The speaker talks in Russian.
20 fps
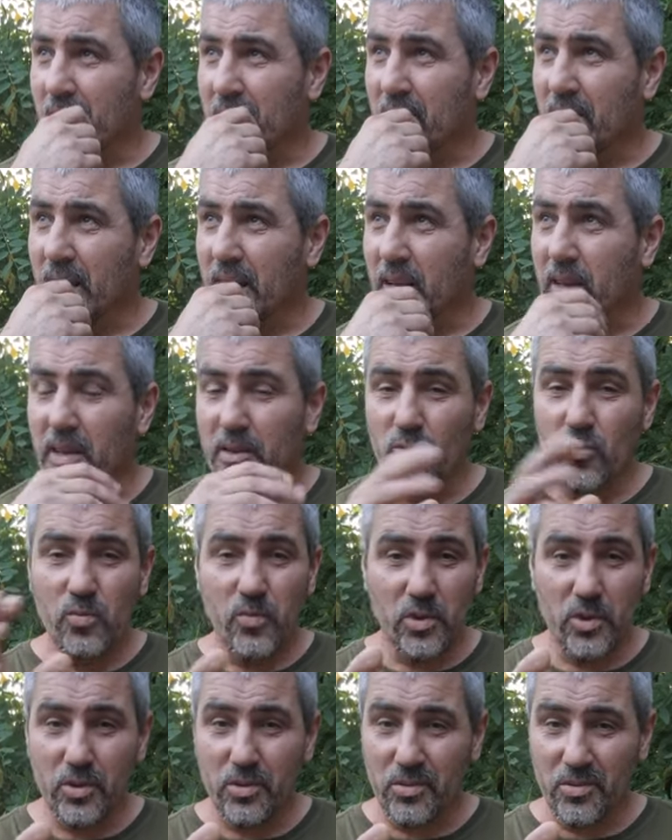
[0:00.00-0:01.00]
Да, я
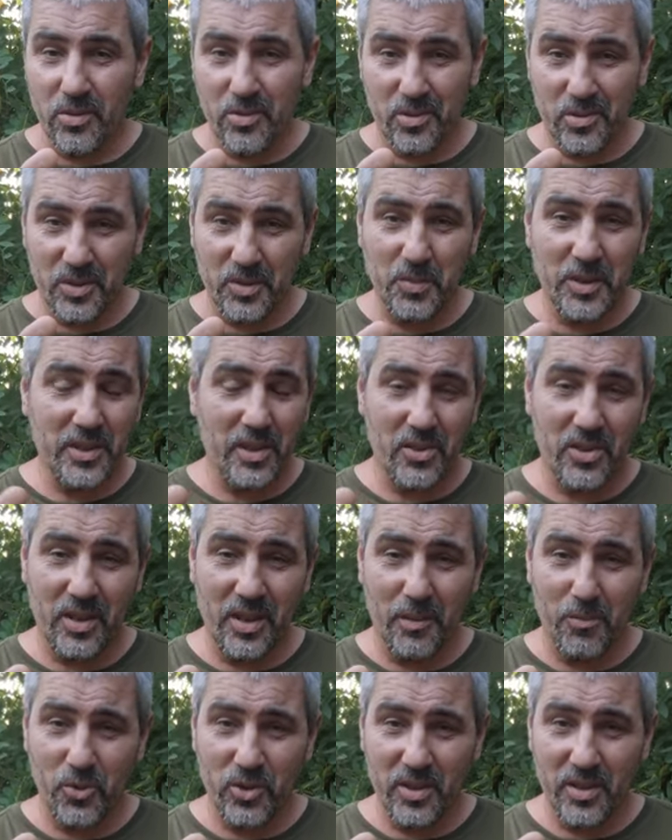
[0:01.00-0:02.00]
думаю, что, смотрите,
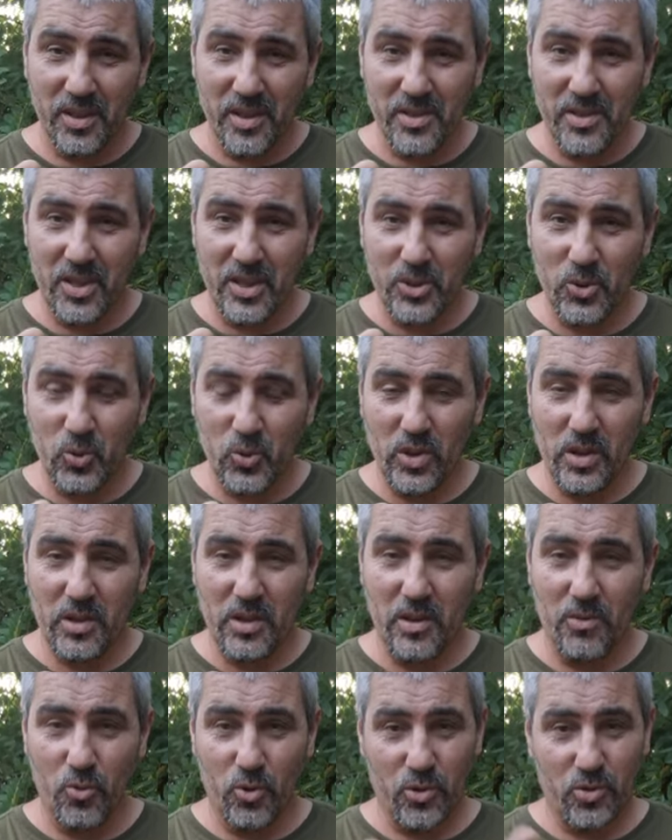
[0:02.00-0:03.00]
как бы дело не дошло до
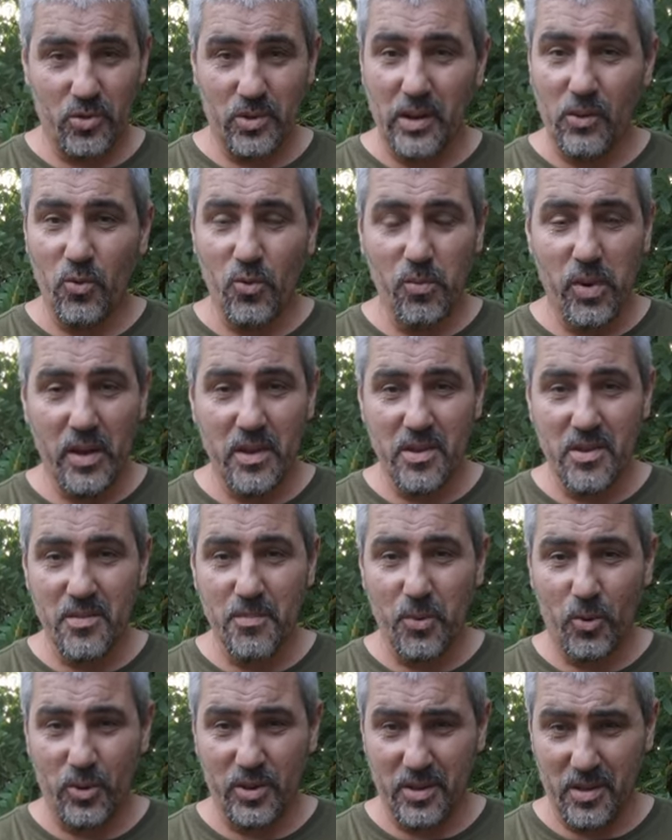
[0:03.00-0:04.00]
того, что на Кубани не
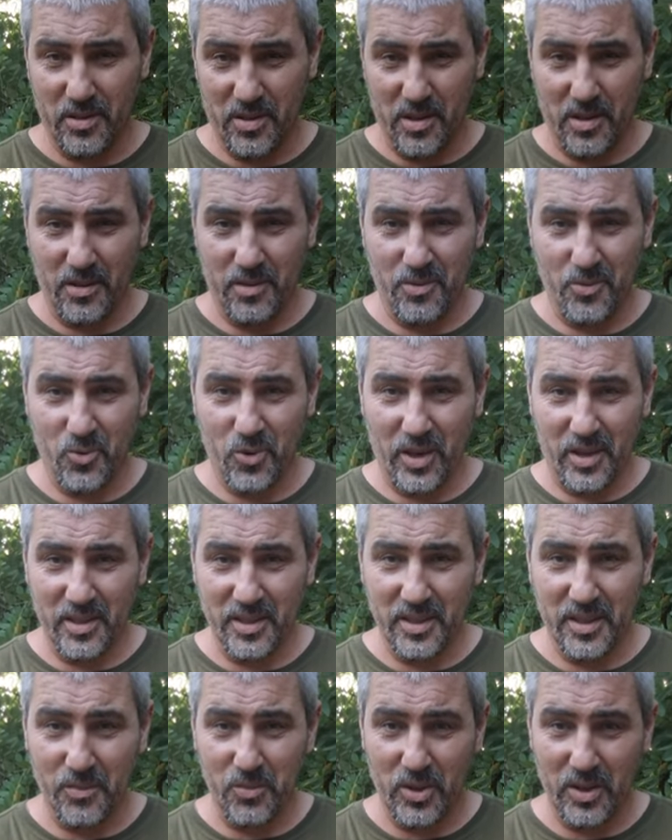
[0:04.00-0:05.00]
просто так
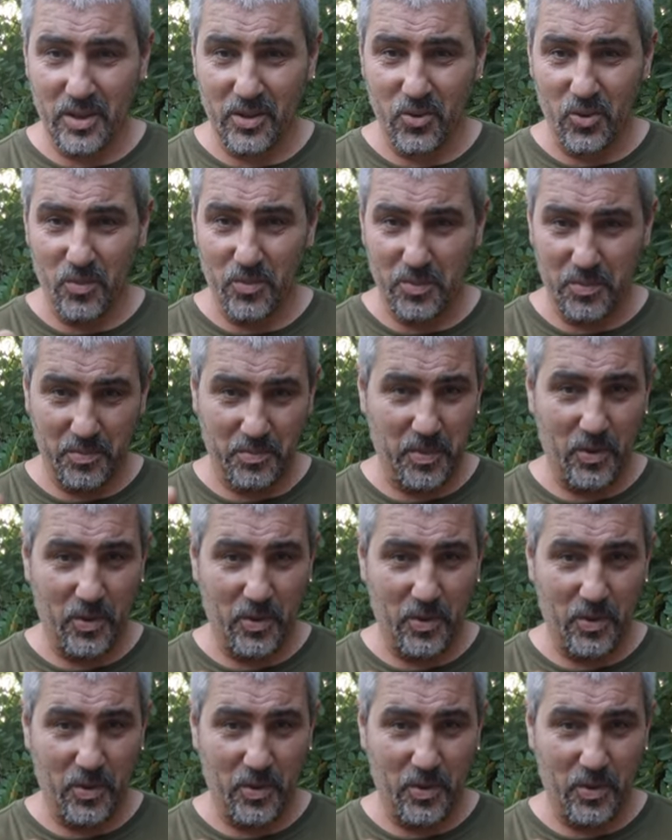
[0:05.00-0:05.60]
украинским языком,